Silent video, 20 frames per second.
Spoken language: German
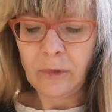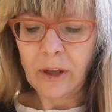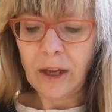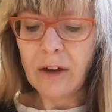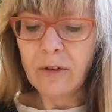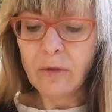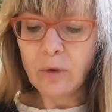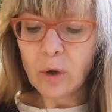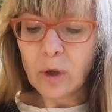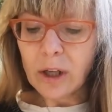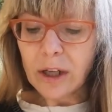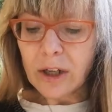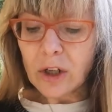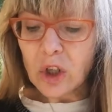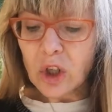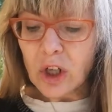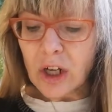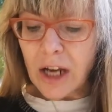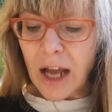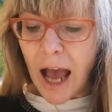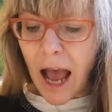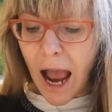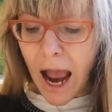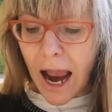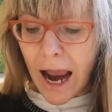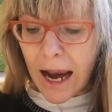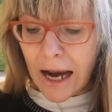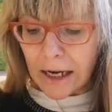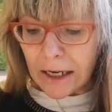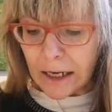Er wurde
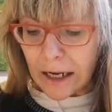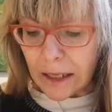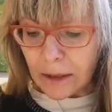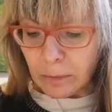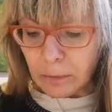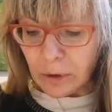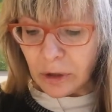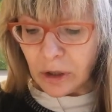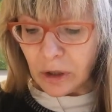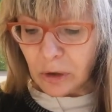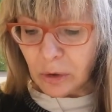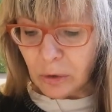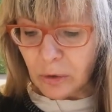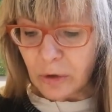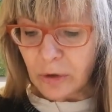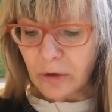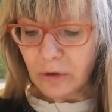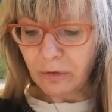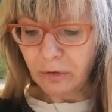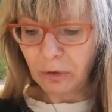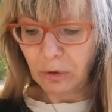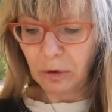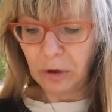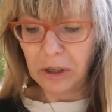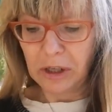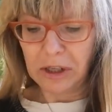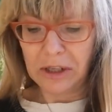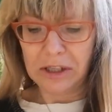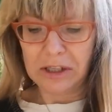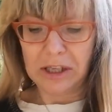erschlagen, hat mir die Kunze
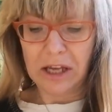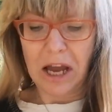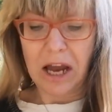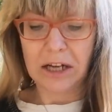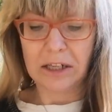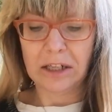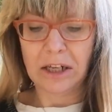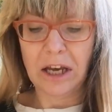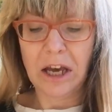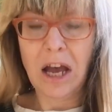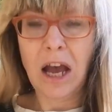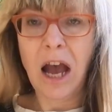vorhin gesagt,